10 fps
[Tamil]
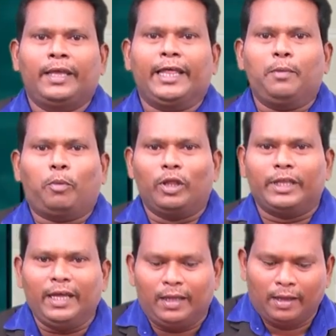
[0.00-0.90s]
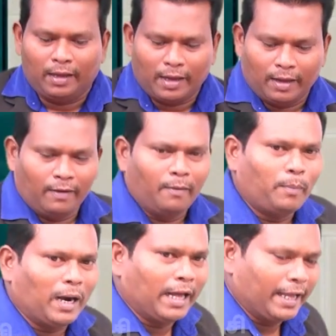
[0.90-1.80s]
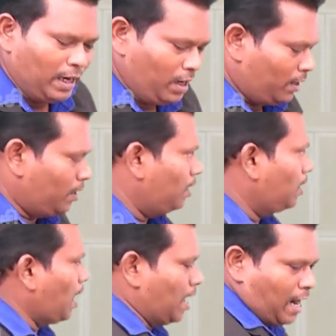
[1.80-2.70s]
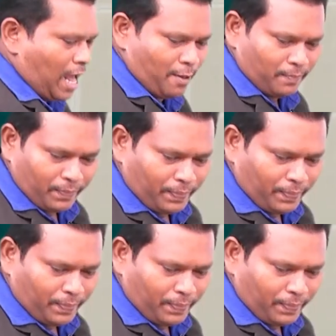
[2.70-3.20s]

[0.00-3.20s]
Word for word: இதை இப்பொழுது பலகையில் காணலாம்